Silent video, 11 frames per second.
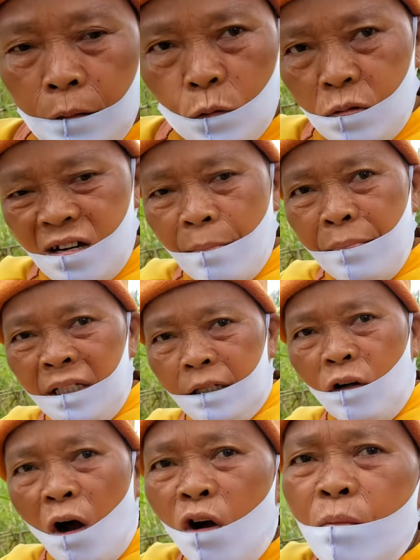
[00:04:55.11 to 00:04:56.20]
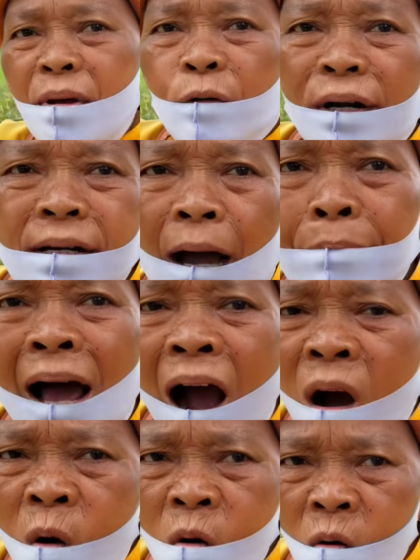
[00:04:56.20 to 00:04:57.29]
quận năm anh cô có việc quận năm
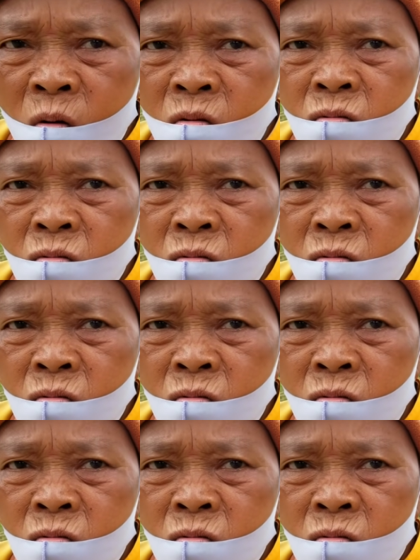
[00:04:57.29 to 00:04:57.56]
đâu cô muốn